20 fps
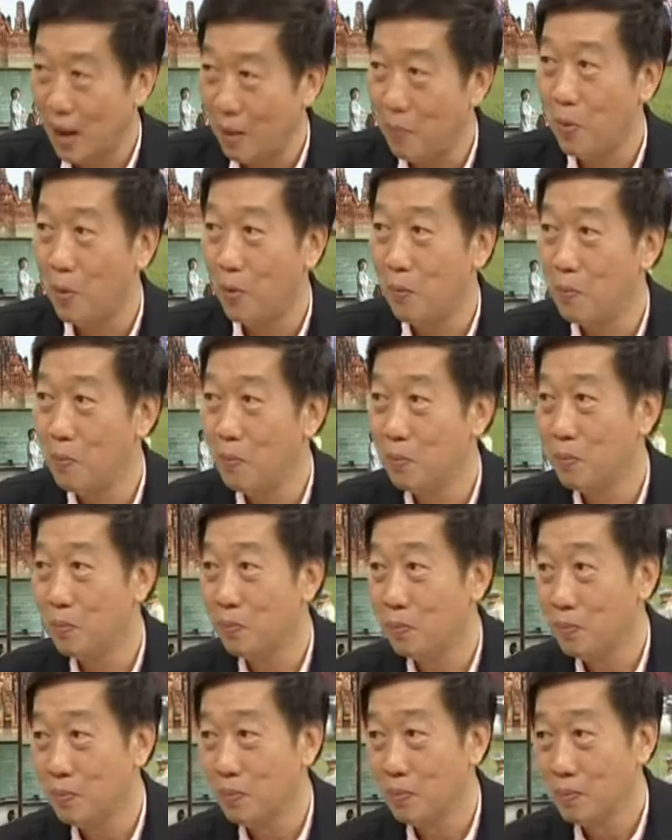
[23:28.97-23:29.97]
ครับผม
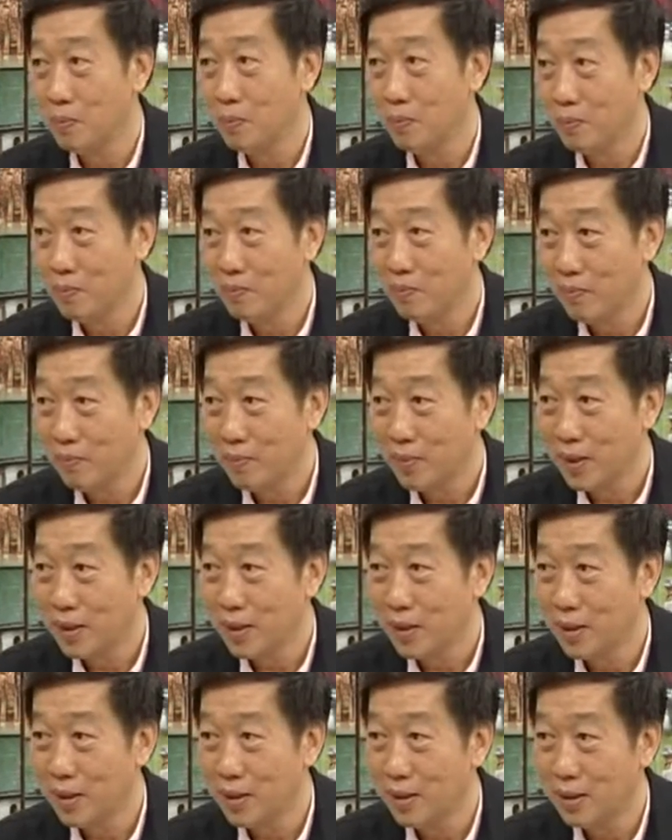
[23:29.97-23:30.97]
คุณหมอรักษา
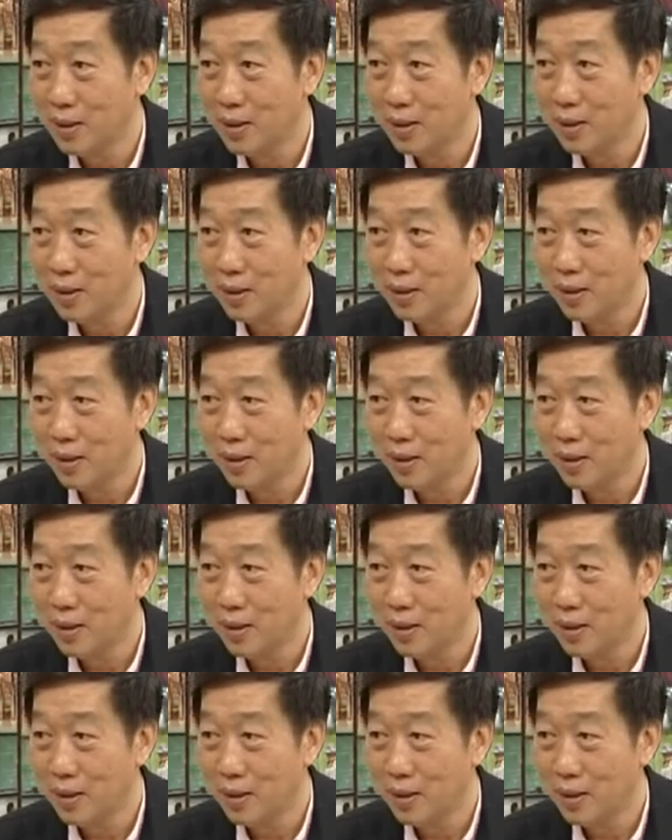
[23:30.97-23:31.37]
ได้ทุกโรค